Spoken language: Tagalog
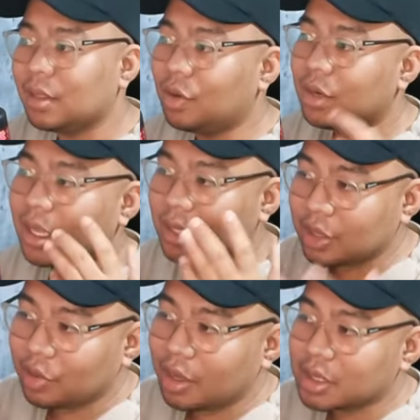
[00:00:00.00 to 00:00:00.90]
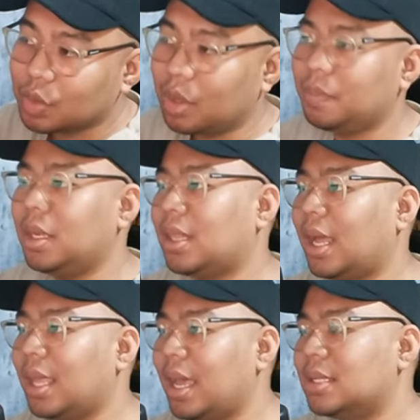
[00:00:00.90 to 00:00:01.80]
no, nandito yan sa web
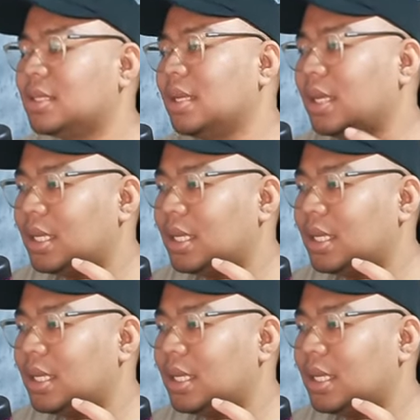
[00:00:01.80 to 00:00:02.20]
triads.